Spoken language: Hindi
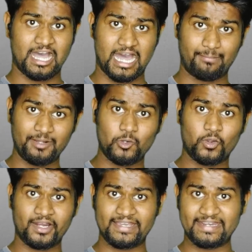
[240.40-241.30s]
आप अपने
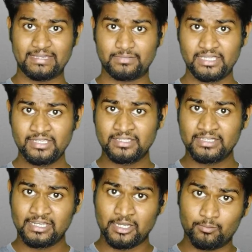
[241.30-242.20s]
लोकल एरिया में
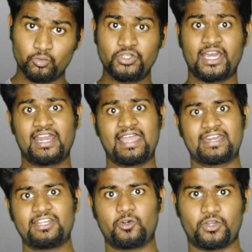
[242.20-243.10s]
मुंह दिखाने
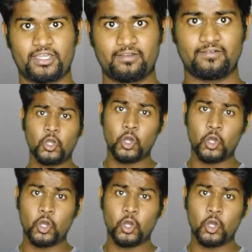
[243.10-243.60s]
लायक नहीं रहोगे